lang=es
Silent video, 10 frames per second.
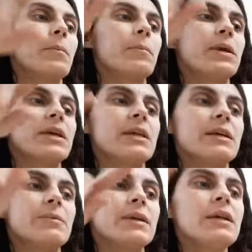
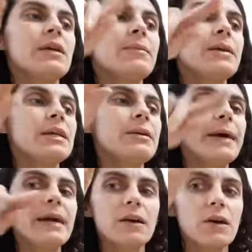Biribí,
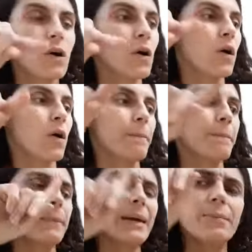vengo,
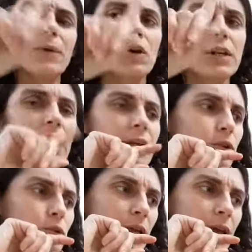memoria
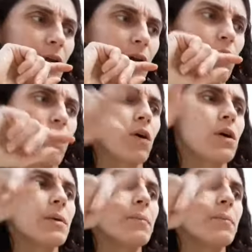no tengo.